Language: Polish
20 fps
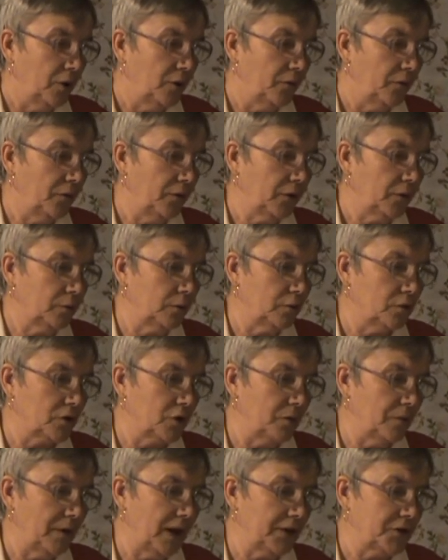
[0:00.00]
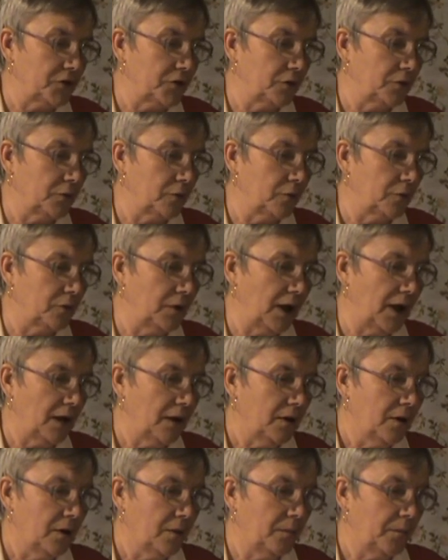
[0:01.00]
wy, którzy macie ducha,
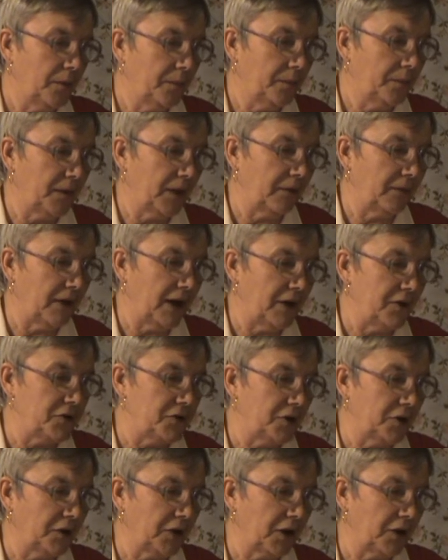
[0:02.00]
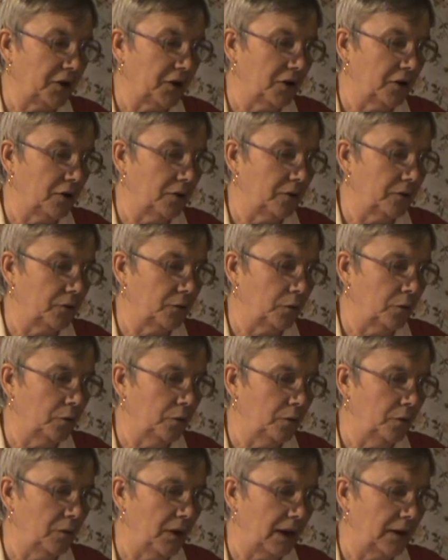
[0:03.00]
poprawiajcie takiego w
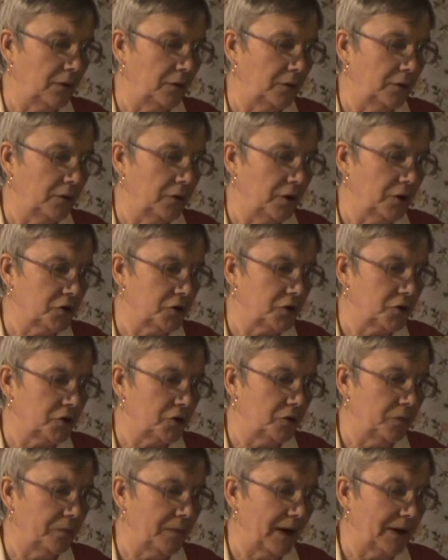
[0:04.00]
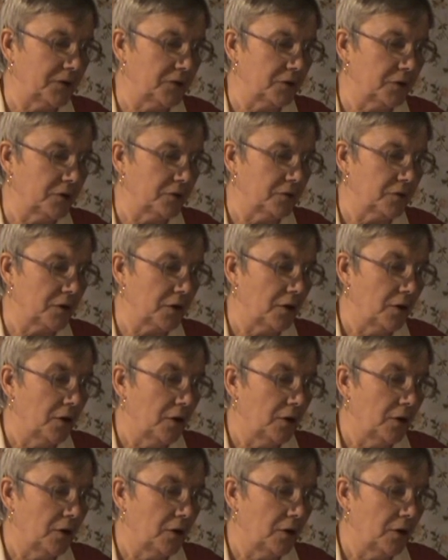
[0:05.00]
duchu łagodności, bacząc